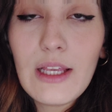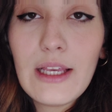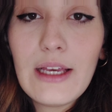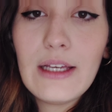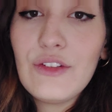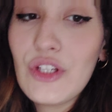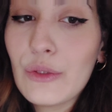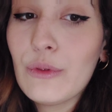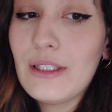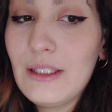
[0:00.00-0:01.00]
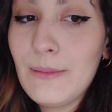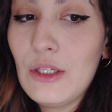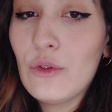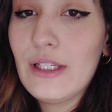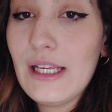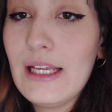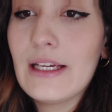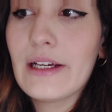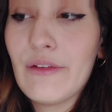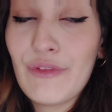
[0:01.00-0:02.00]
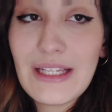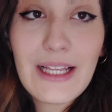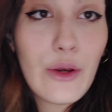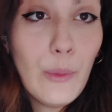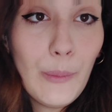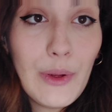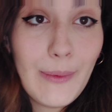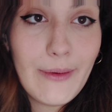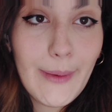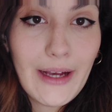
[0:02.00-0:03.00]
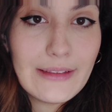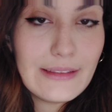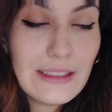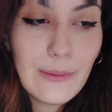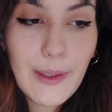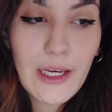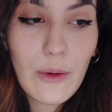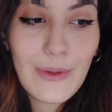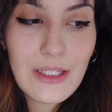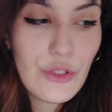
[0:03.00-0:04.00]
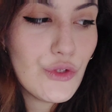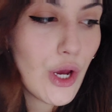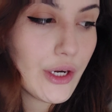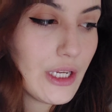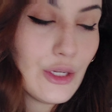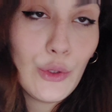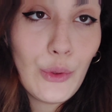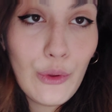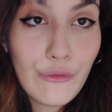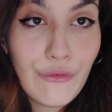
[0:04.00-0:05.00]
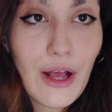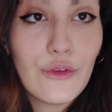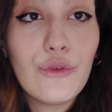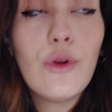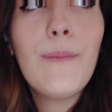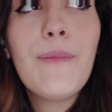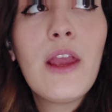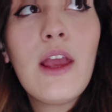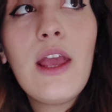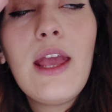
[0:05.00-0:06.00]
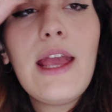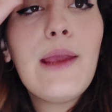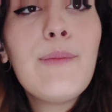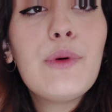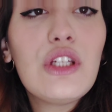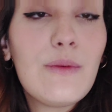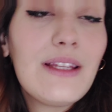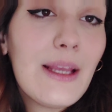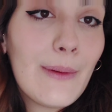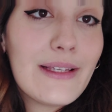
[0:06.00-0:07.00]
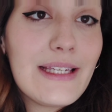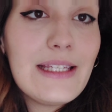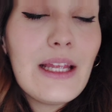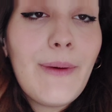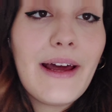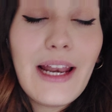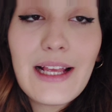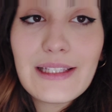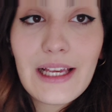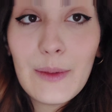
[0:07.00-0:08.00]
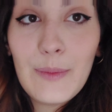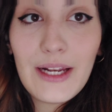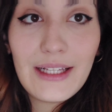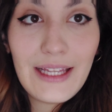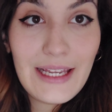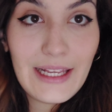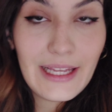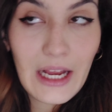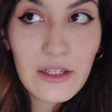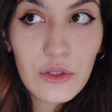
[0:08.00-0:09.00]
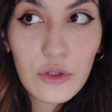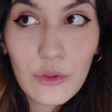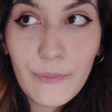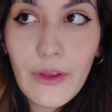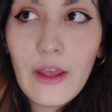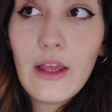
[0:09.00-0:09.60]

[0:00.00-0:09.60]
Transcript: Eh, cerco un attimino di rinfrescare un po' i pavimenti perché in questi giorni non l'ho fatto e poi ci mettiamo a sistemare la scarpina dell'ingresso